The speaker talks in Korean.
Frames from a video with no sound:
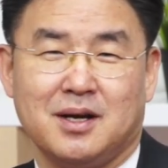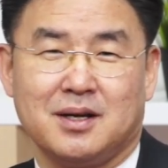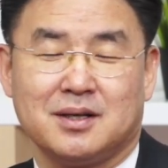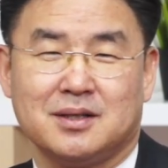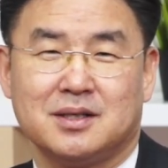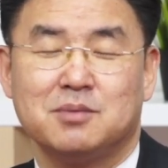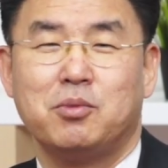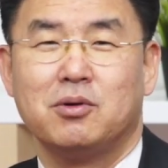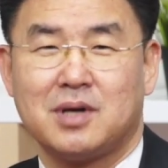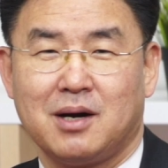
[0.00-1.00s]
그
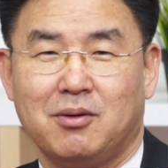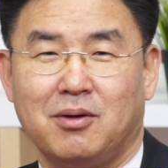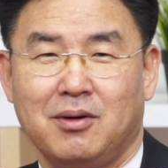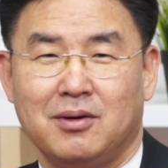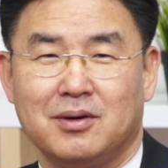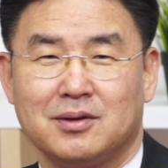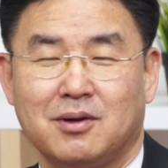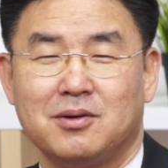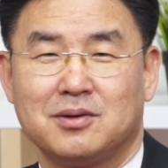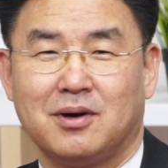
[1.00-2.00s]
극복을 하고
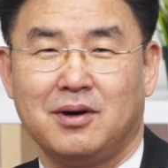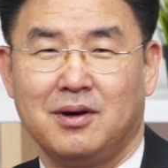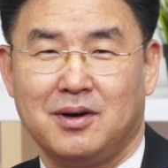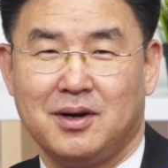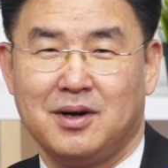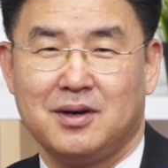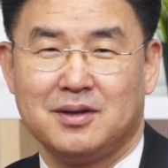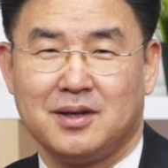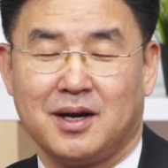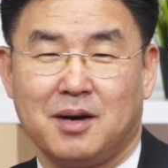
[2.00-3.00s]
더욱더
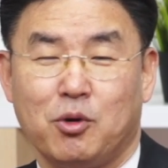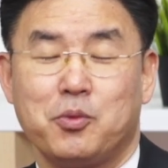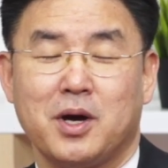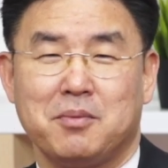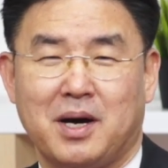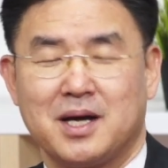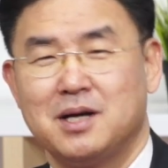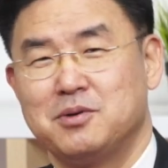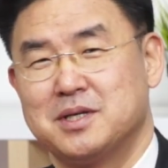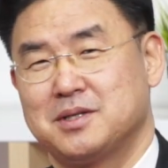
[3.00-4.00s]
내가 목표하는
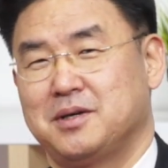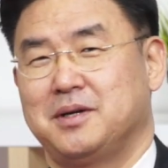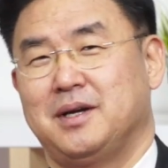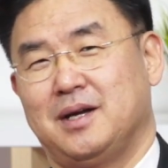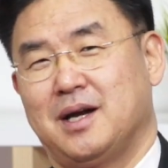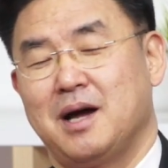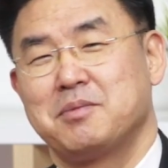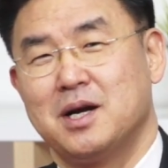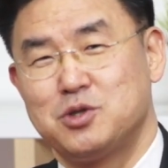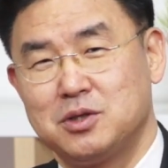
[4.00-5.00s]
방향을 위해서 함께
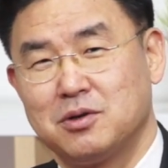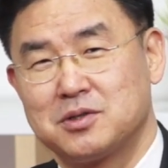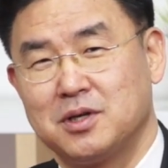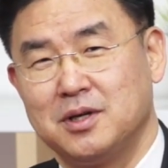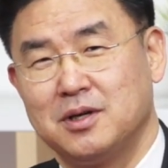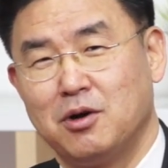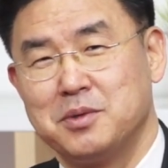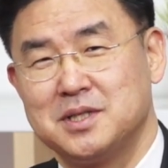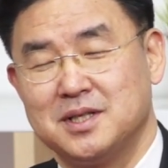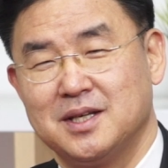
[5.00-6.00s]
할 수 있도록 저희 영업의
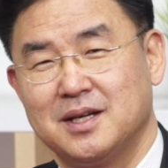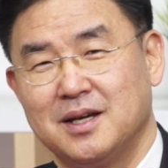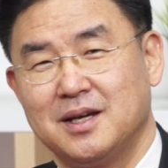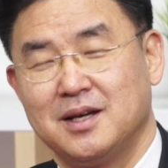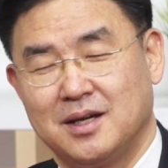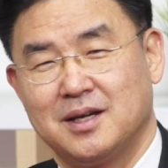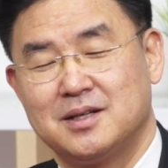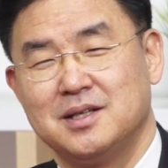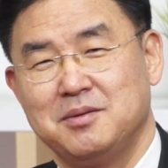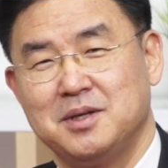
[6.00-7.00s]
신이 예,
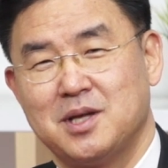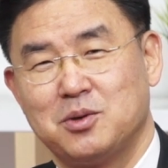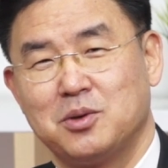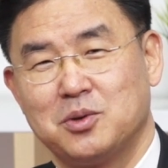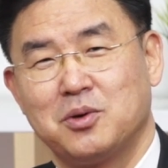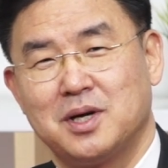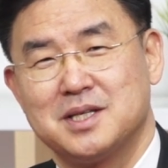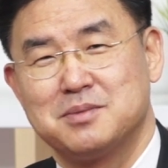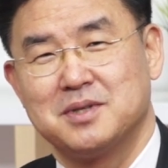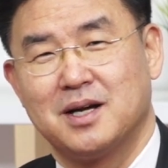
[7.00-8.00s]
큰 힘이 되도록
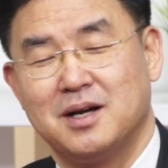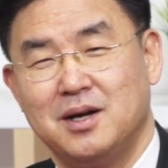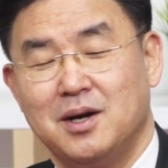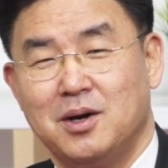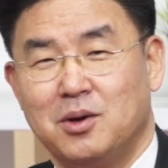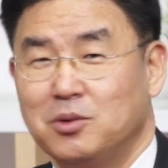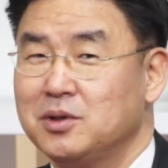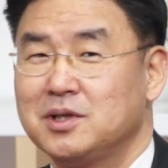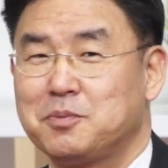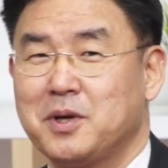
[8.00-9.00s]
노력하겠습니다.
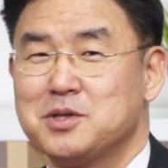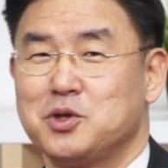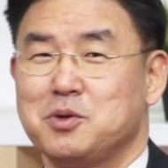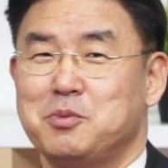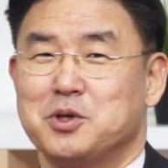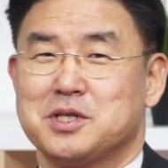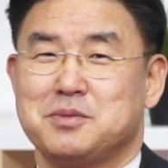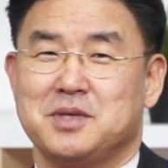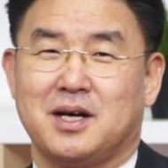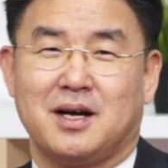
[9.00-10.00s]
오늘은 특별한 손님을
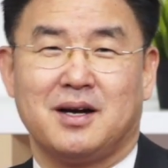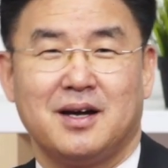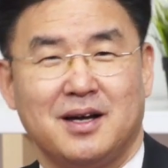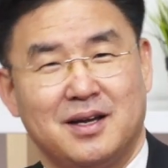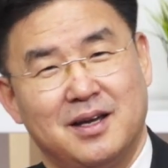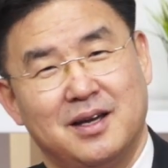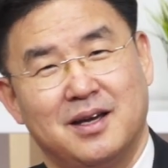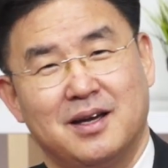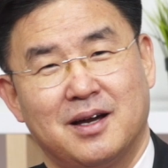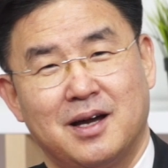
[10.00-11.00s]
모셨습니다. 예,
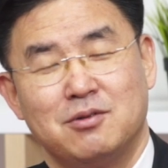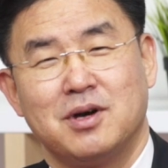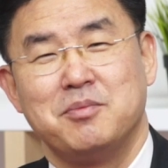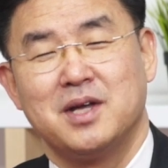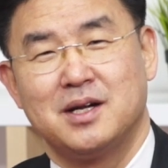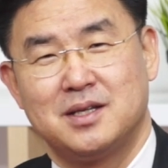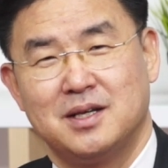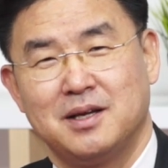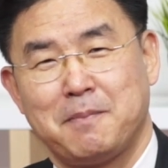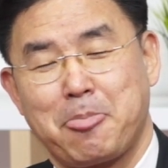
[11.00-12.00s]
한국
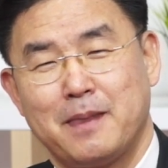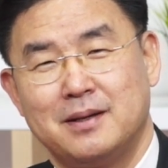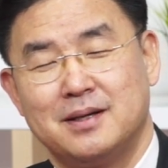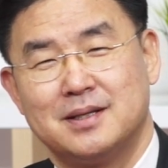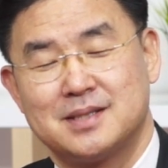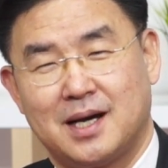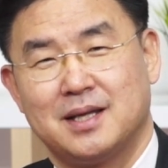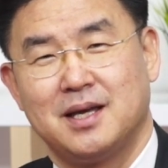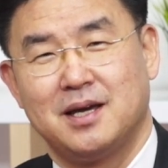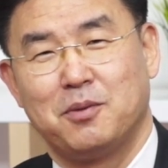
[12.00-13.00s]
MDRT
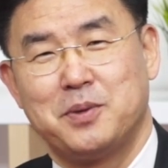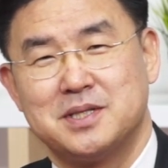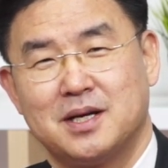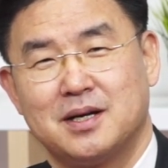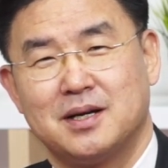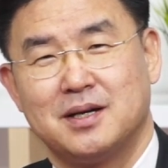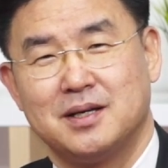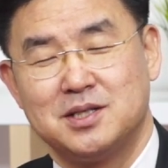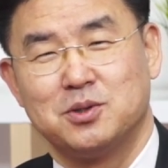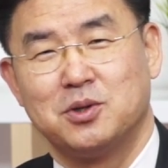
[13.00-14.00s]
4대
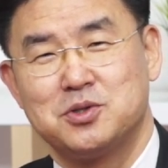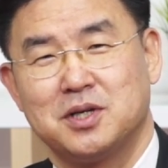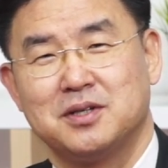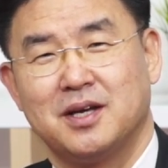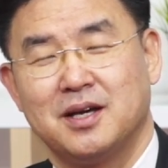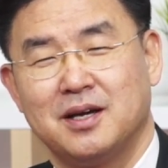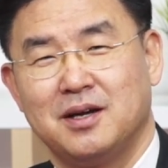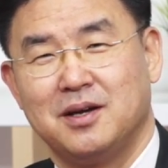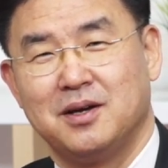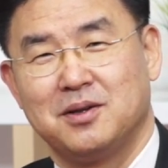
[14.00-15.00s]
협회장이시고 최근에
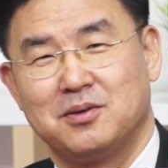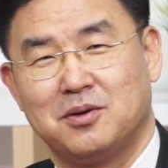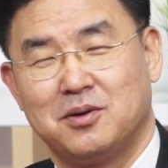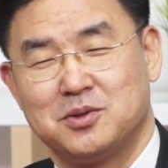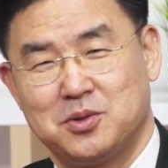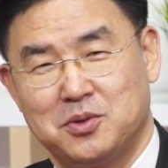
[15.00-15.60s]
또 좋은